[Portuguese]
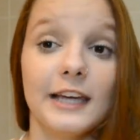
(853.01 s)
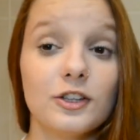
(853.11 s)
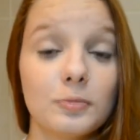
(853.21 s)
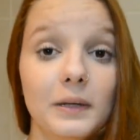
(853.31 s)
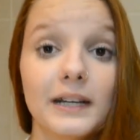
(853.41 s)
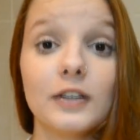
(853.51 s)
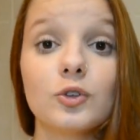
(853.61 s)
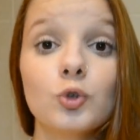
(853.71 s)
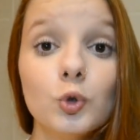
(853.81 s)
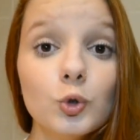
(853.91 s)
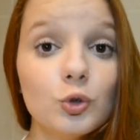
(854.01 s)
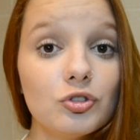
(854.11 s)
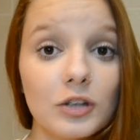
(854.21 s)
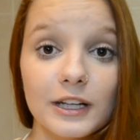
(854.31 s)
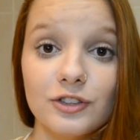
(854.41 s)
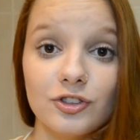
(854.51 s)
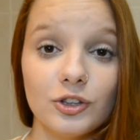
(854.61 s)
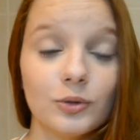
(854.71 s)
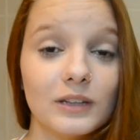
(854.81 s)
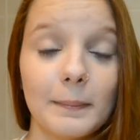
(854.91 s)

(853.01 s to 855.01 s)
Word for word: Explica tudo direitinho.